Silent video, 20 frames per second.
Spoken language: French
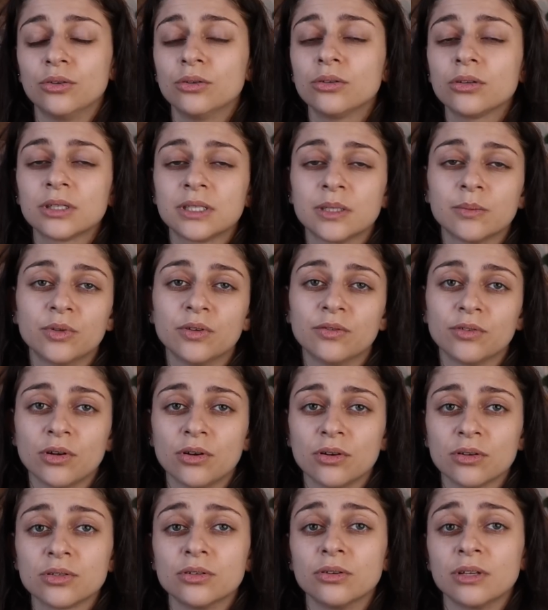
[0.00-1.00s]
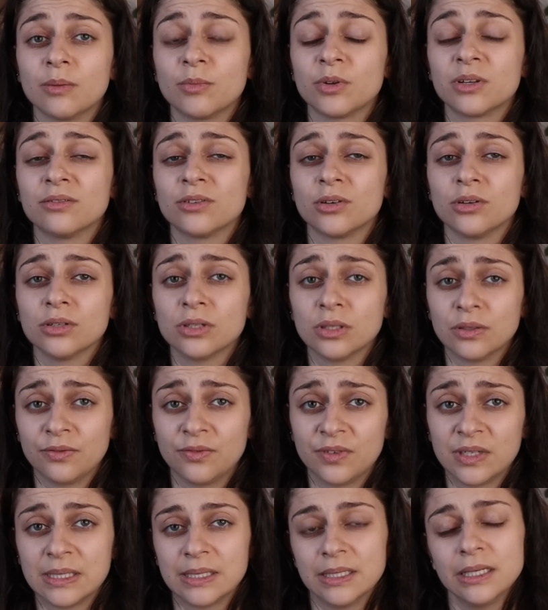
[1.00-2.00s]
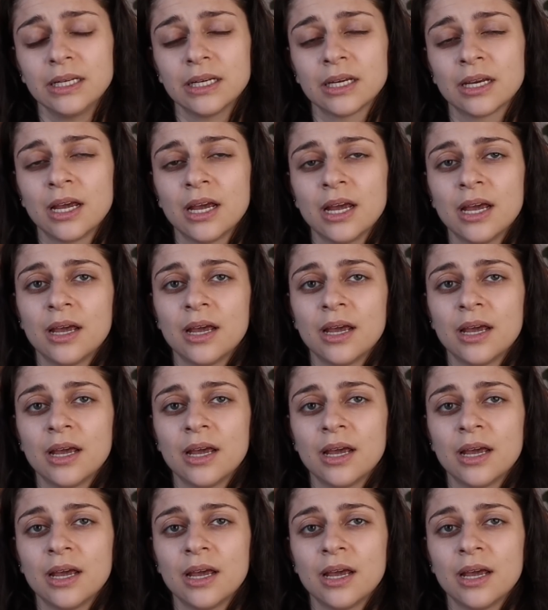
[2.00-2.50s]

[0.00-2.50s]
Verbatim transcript: d'autres types de violences, notamment des violences physiques.